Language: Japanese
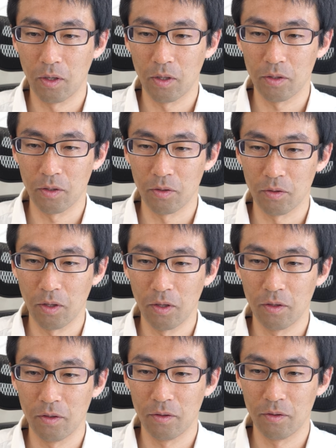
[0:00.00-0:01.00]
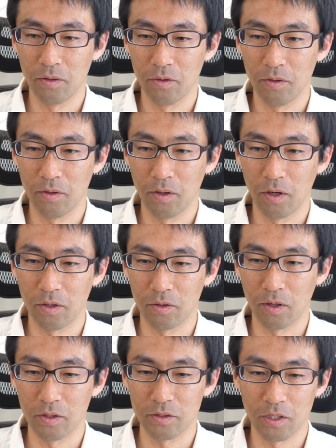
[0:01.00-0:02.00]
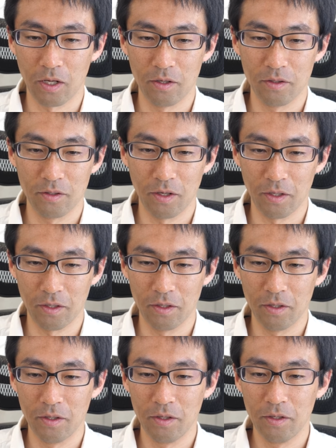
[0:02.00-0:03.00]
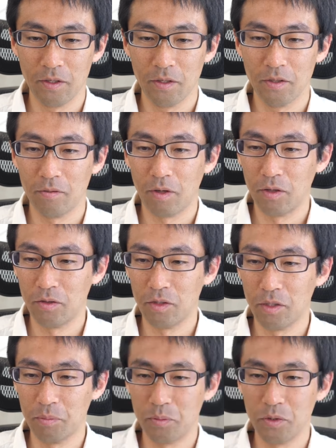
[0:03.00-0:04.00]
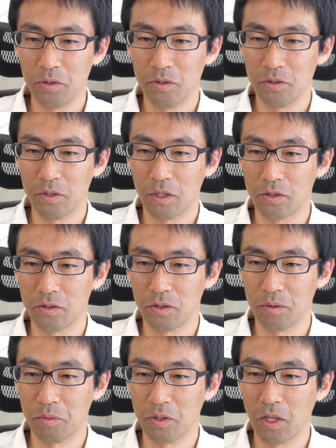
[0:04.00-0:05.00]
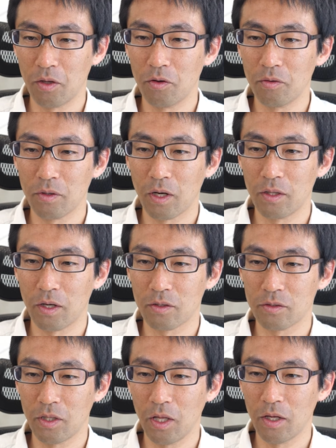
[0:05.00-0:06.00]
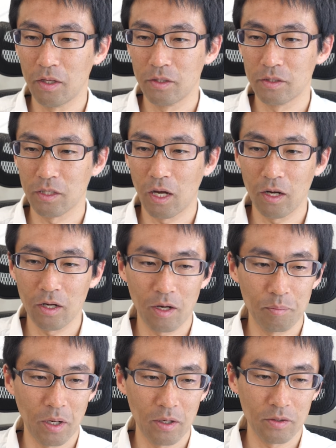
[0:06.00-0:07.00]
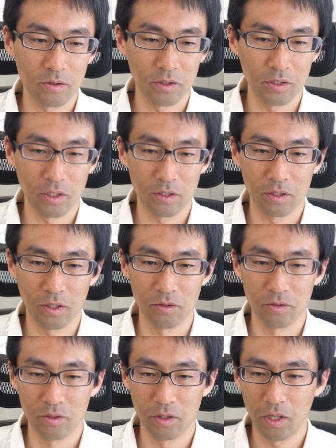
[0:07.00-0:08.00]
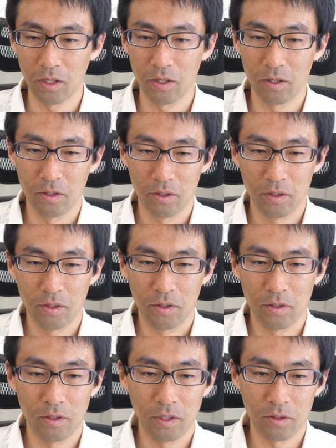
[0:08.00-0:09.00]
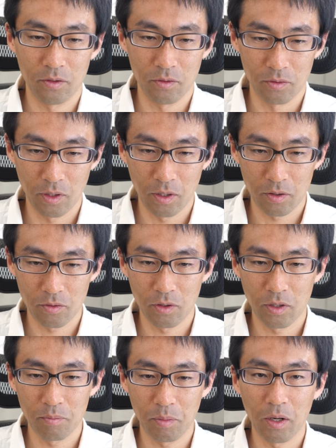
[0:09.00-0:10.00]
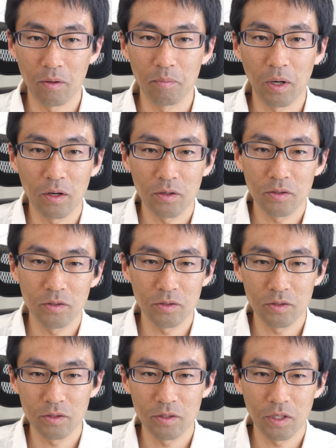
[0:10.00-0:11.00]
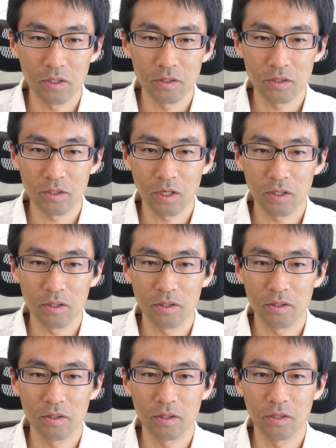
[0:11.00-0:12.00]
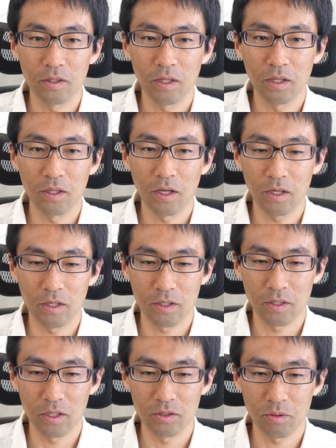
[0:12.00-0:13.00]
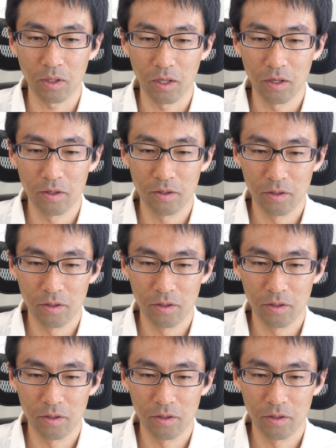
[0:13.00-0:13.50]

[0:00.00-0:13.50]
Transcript: 合ってるよね合ってるはずだはい Y フリップ X フリップで4がなくて3がバンクになってるんでレッドでこれババンクって使ってない大丈夫かな